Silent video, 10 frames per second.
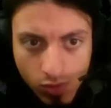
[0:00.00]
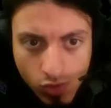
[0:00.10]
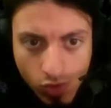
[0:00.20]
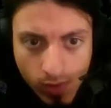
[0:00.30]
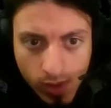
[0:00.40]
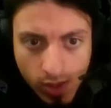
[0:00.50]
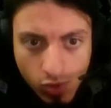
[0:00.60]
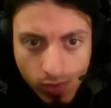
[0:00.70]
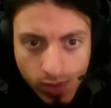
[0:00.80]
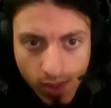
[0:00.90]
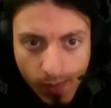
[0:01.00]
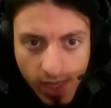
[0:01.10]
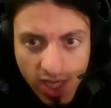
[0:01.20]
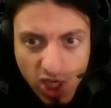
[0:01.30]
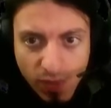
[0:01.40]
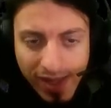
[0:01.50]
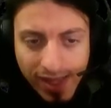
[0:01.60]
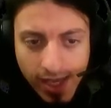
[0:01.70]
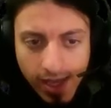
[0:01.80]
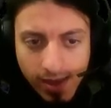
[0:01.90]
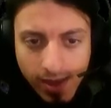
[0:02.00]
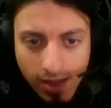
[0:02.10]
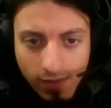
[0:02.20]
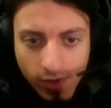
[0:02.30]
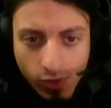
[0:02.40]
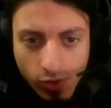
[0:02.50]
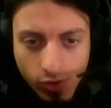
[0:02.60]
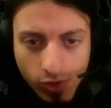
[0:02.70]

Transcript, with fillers: Domates çorbası da beni içme diye yalvarıyor.